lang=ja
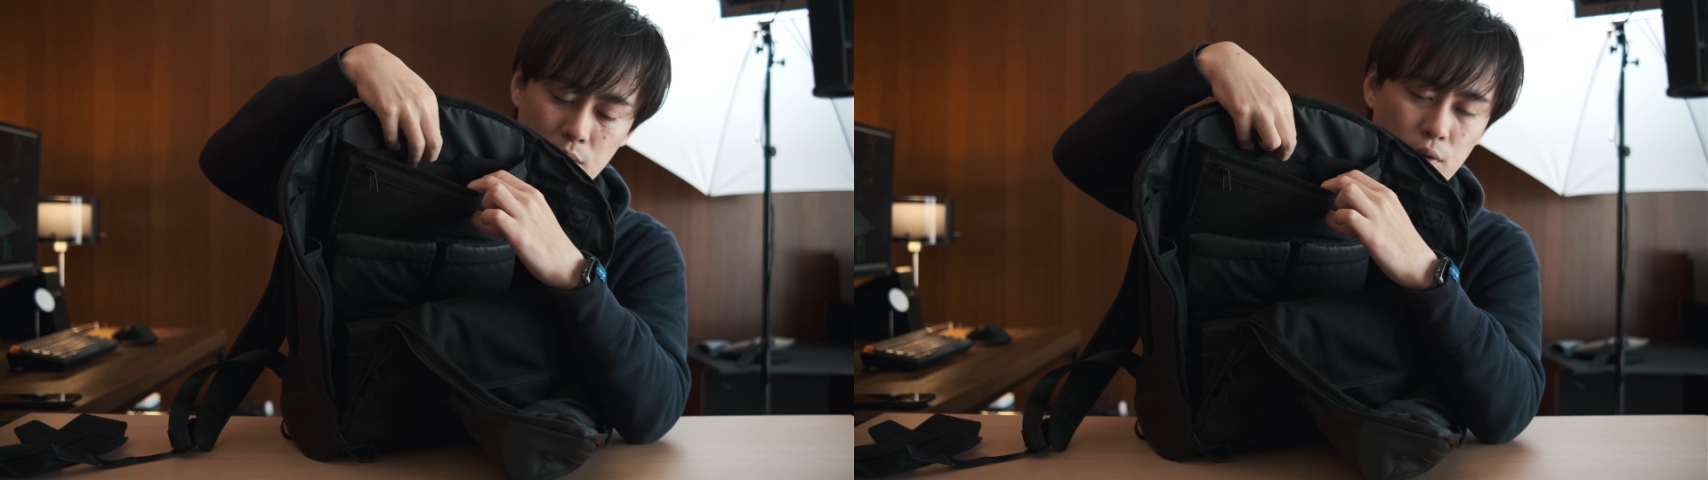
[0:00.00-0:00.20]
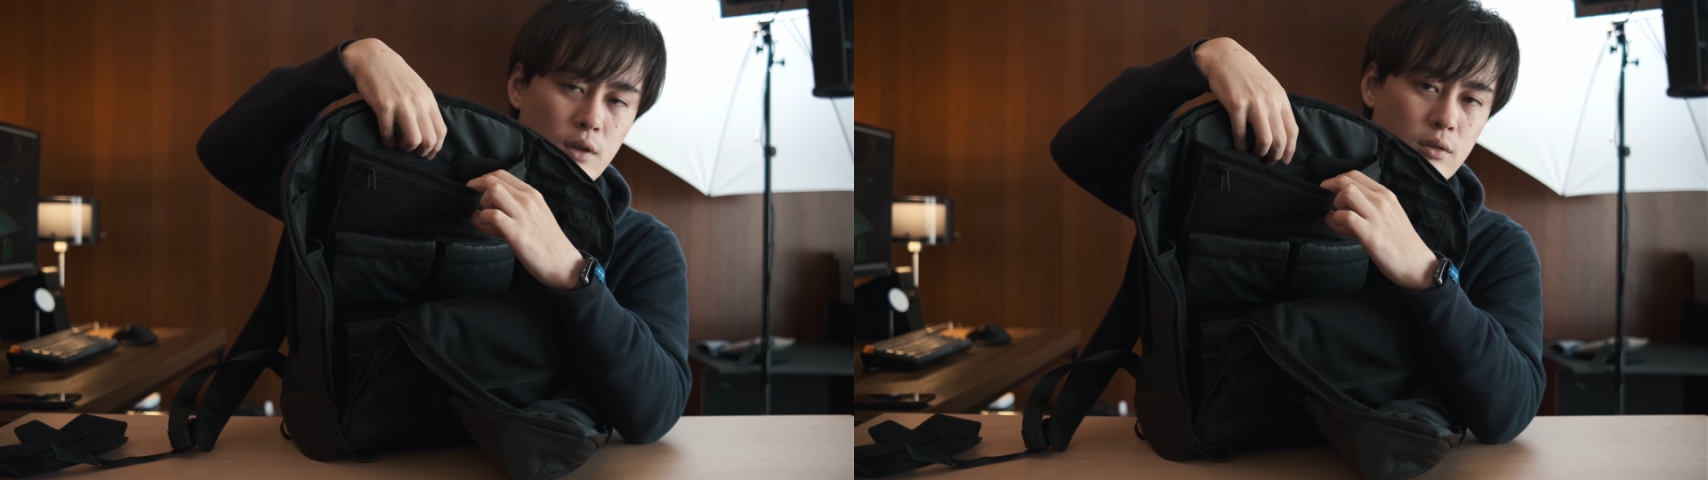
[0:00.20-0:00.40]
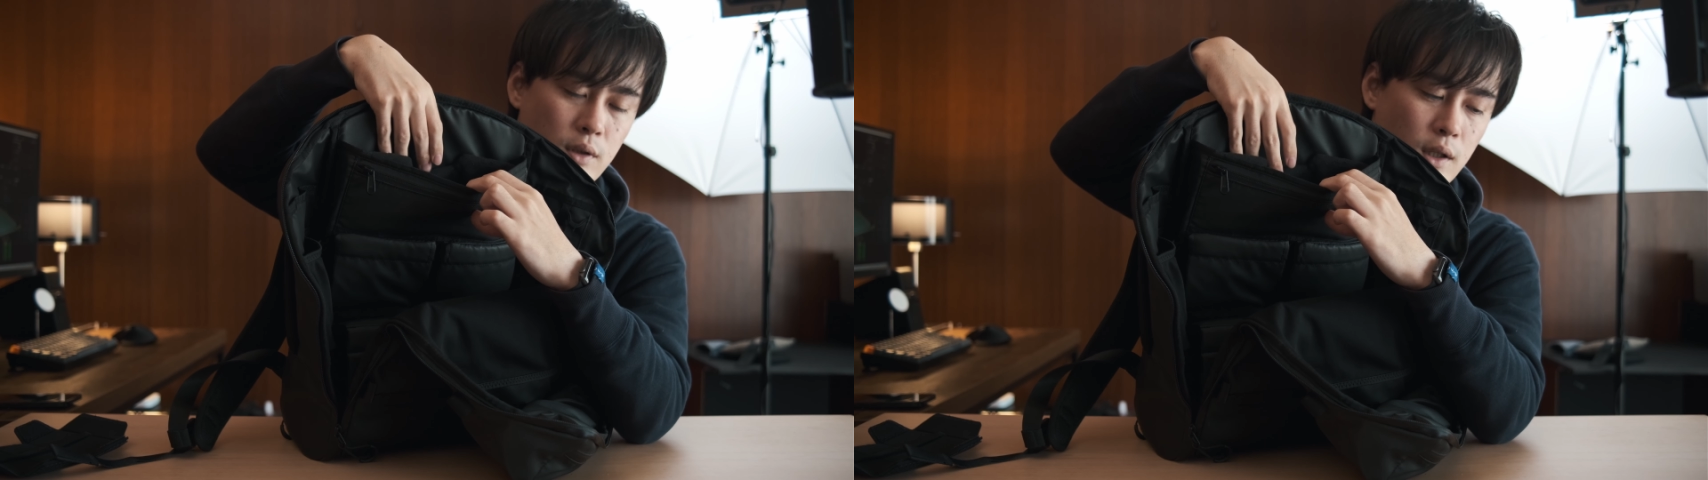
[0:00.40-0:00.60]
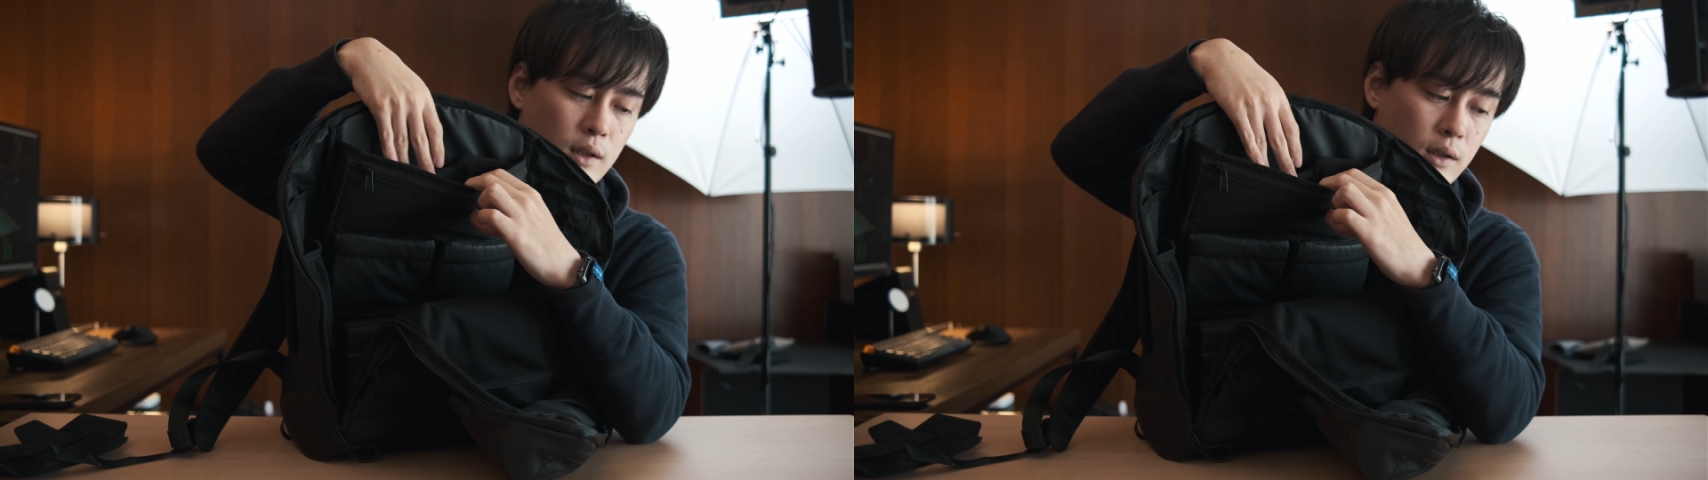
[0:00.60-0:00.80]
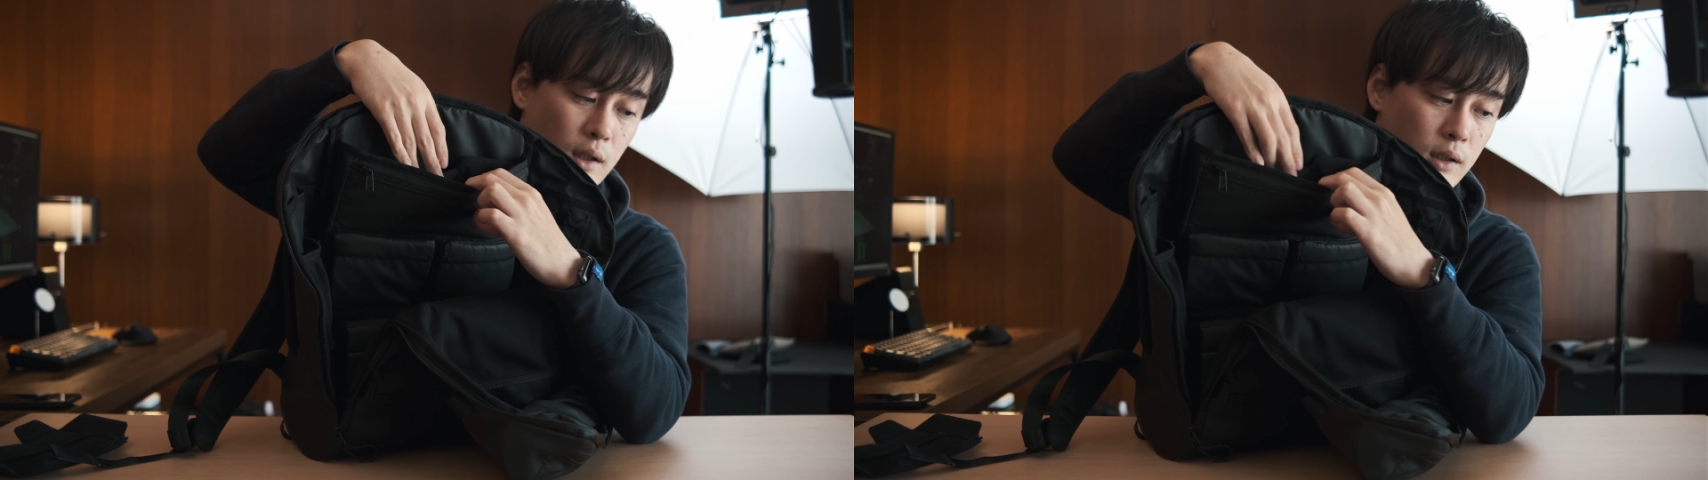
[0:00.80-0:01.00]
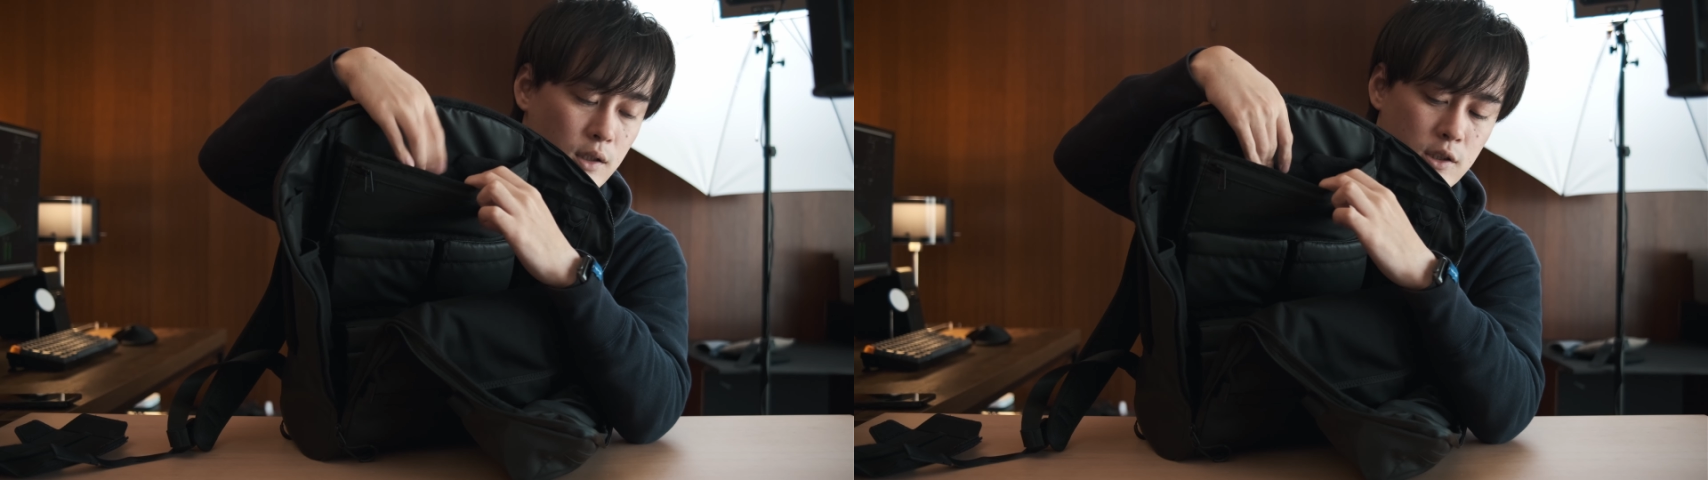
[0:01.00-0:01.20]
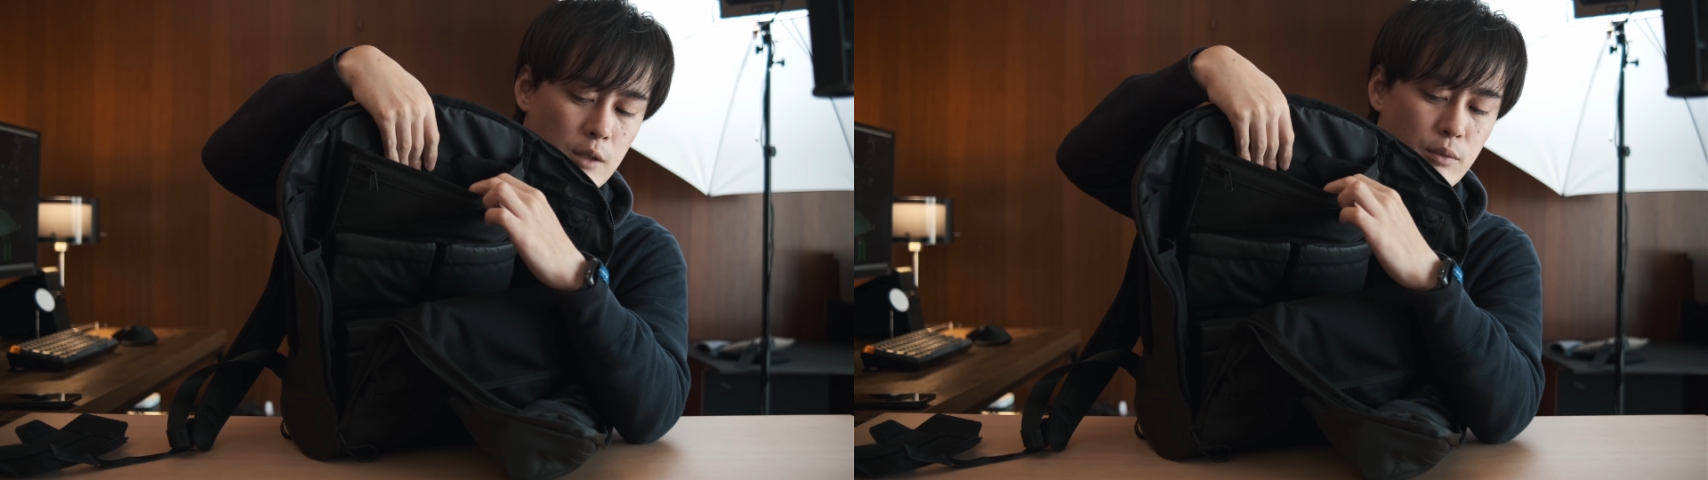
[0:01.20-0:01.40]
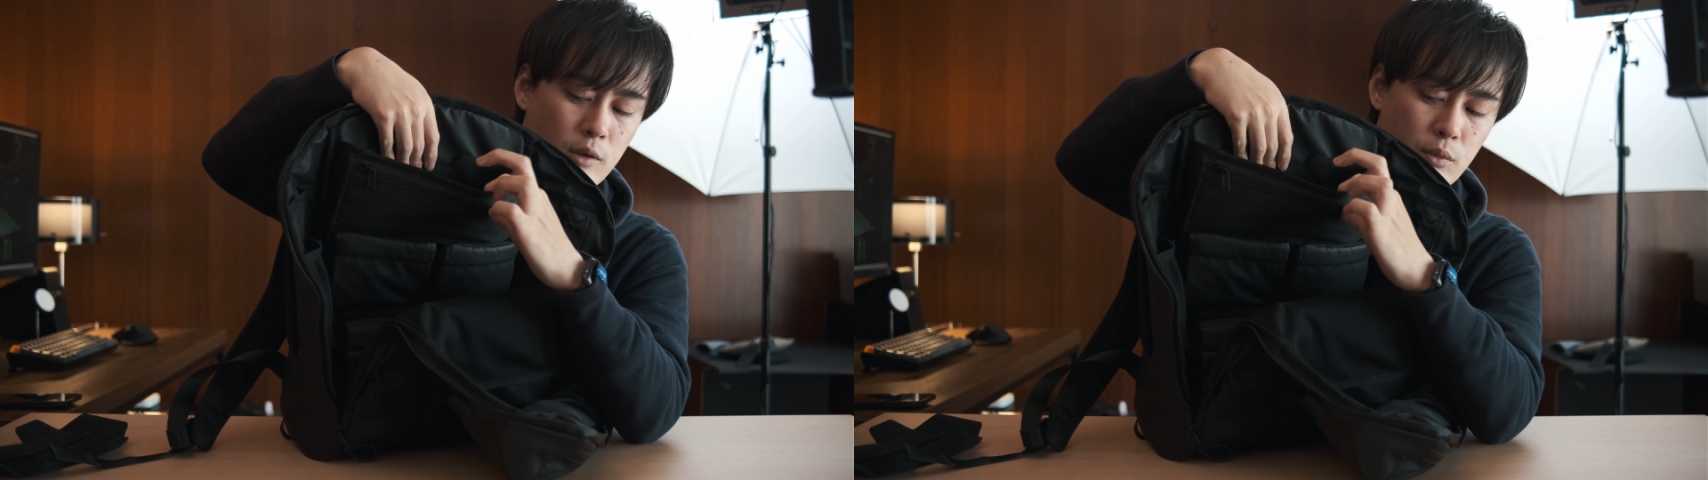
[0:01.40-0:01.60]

も持てるようになってて、でしかもね